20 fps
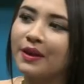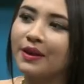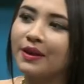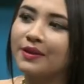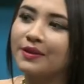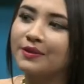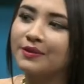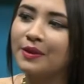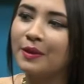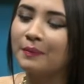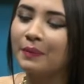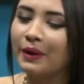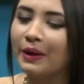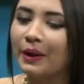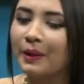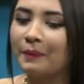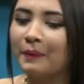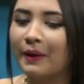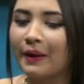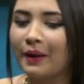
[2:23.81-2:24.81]
que siempre
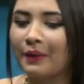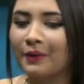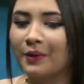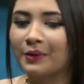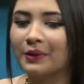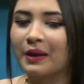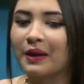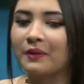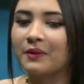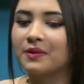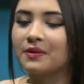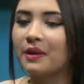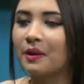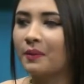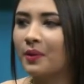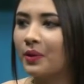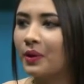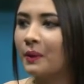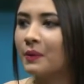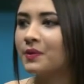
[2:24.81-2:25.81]
les pega dolor de cabeza a la
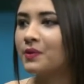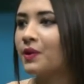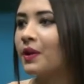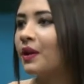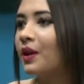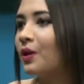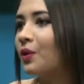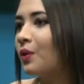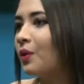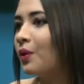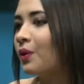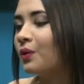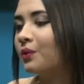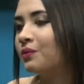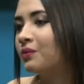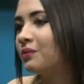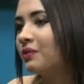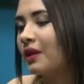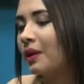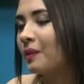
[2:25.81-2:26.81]
mayoría de personas que
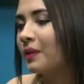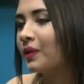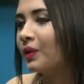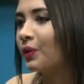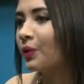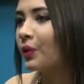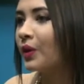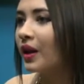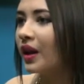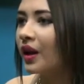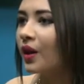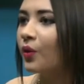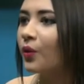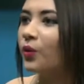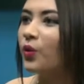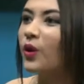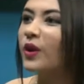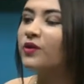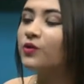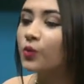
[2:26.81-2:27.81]
no realmente no quieren o
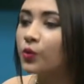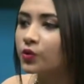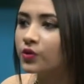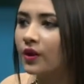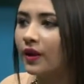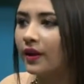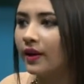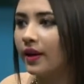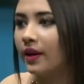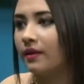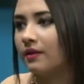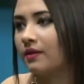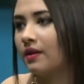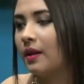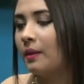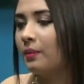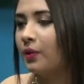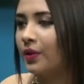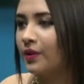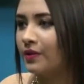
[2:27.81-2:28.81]
no les gusta leer
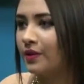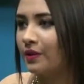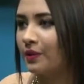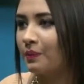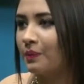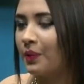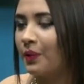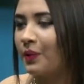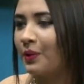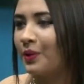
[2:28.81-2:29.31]
por ese tipo de